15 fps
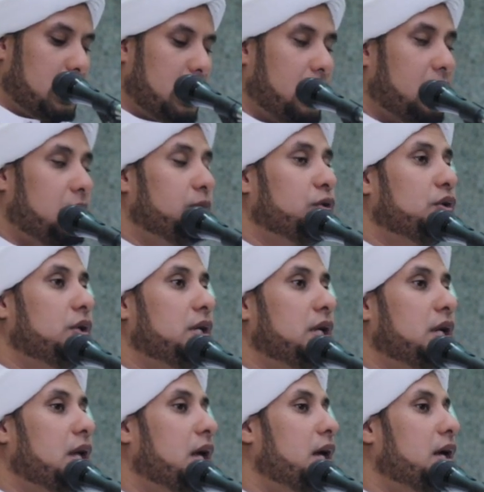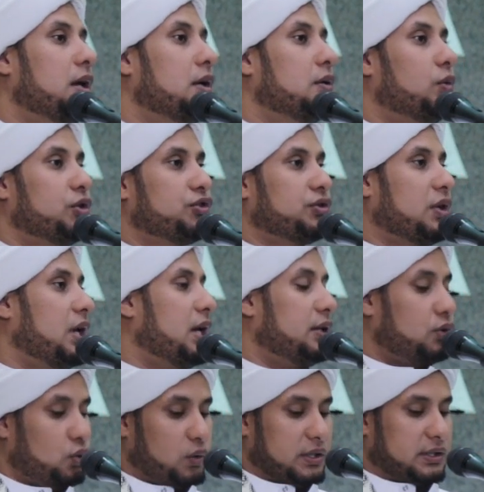Alhamdulillah
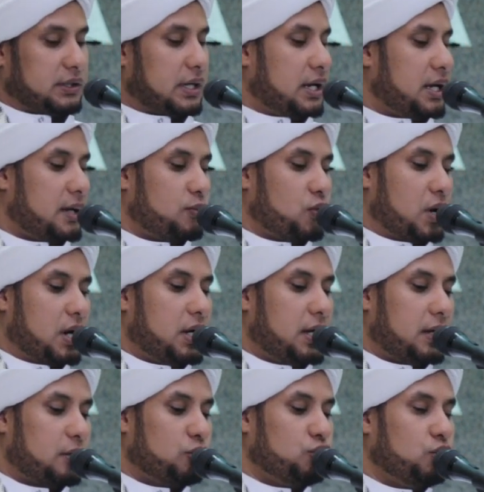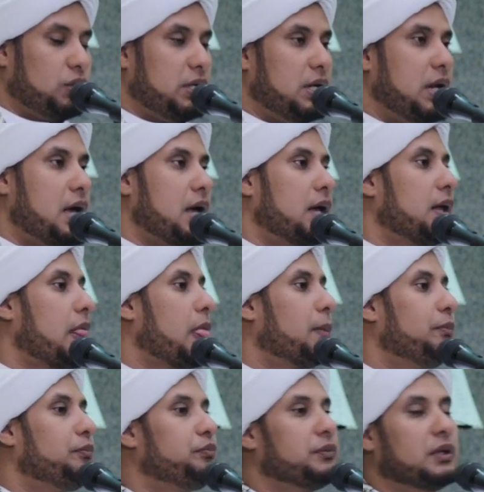wassalatu wassalamu ala Rasulillah
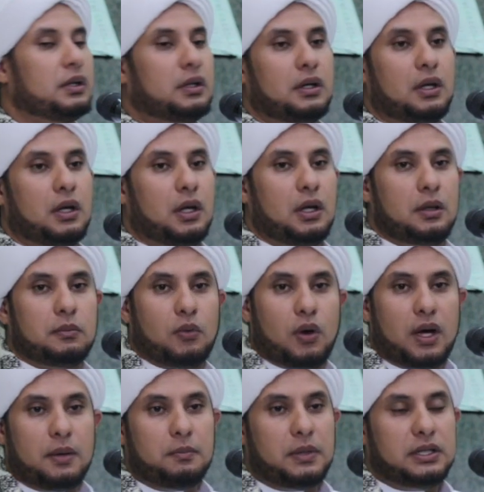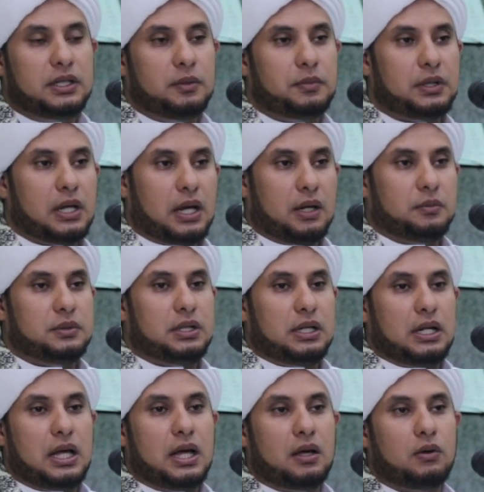Muhammad ibn
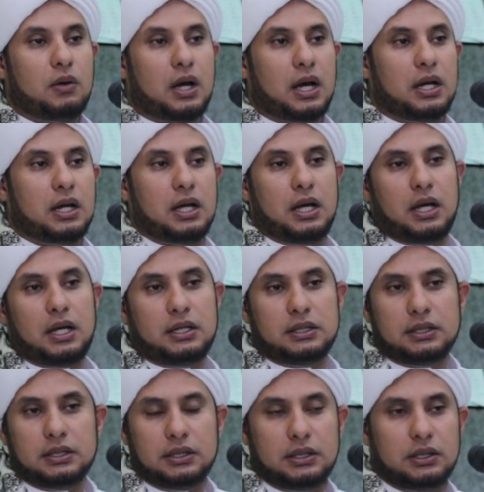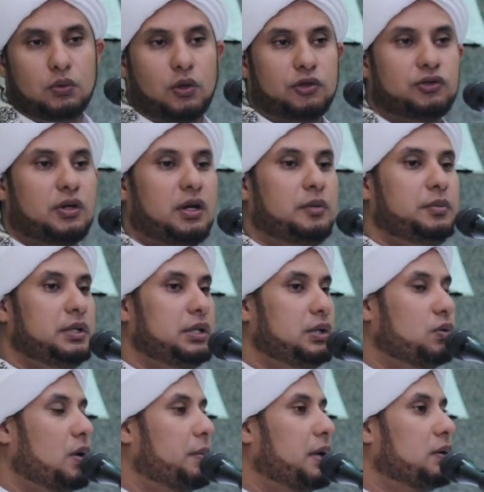Abdullah wa ala alihi wa sahbihi
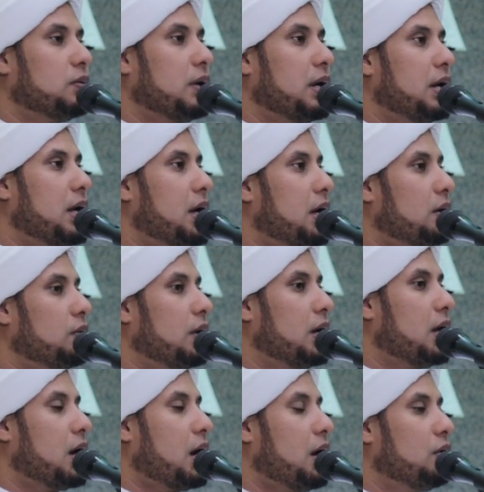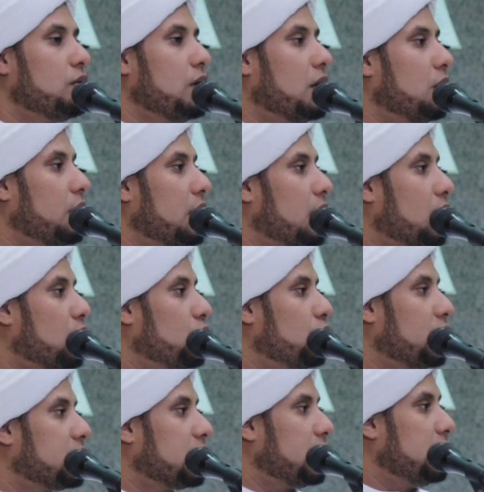wa man walah wa la haula wa la
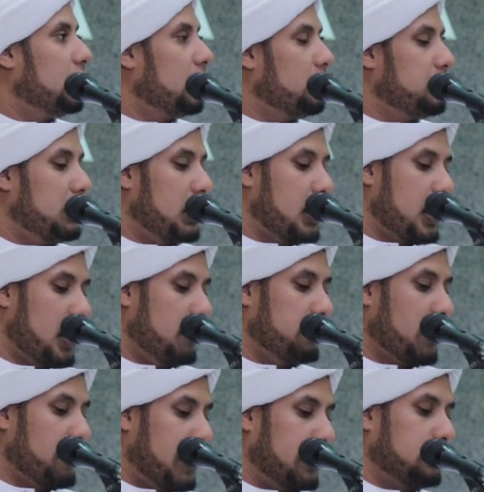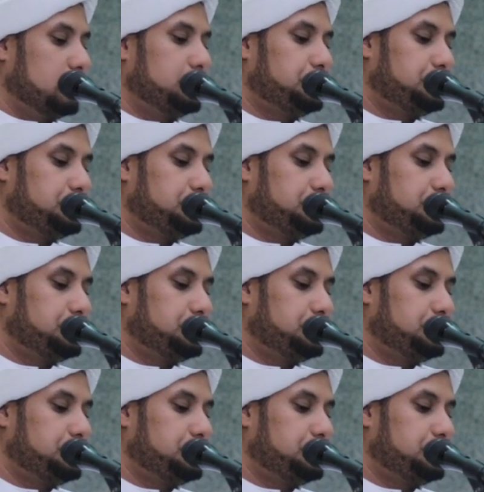quwata illa billah amma ba'd